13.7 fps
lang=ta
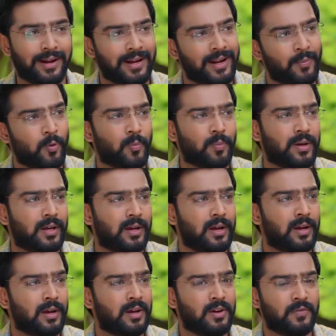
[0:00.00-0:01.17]
என்ன பூமி
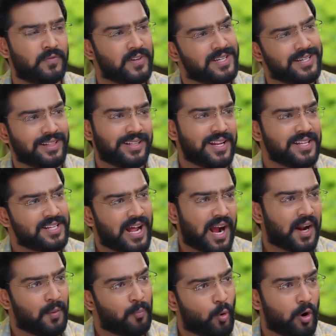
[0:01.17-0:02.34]
விஷயம் தெரிஞ்சு நாங்க
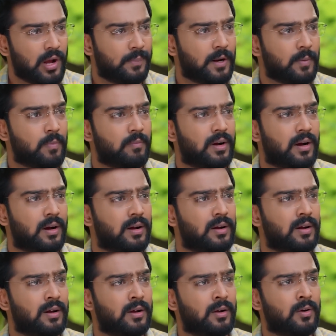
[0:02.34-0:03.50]
அங்க போகாம இருப்போமா
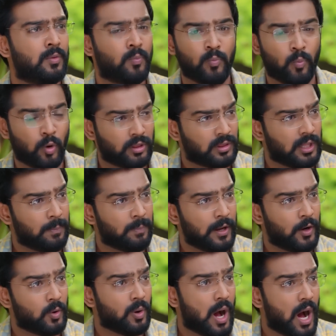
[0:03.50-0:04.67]
இப்ப மொத்த
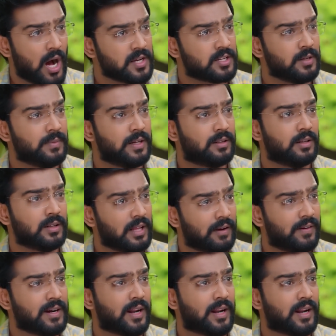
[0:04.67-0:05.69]
பேரும் ஆசிரமத்துல தான்